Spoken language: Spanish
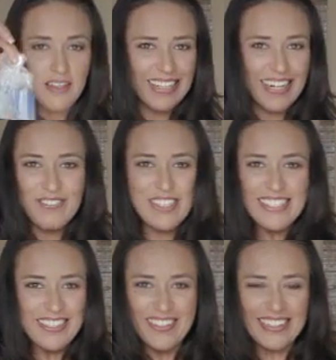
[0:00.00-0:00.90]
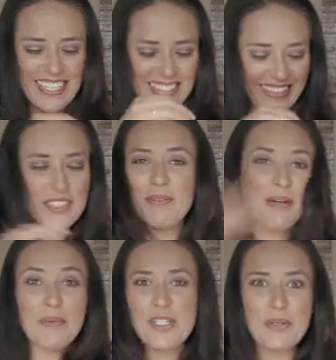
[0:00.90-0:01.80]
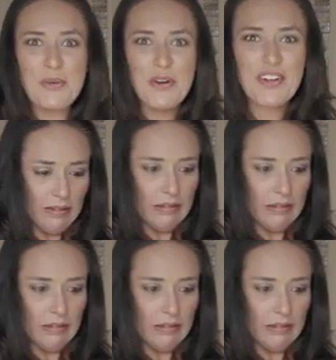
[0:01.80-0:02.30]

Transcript: Trae muchas cosas. Es como que mucho en uno.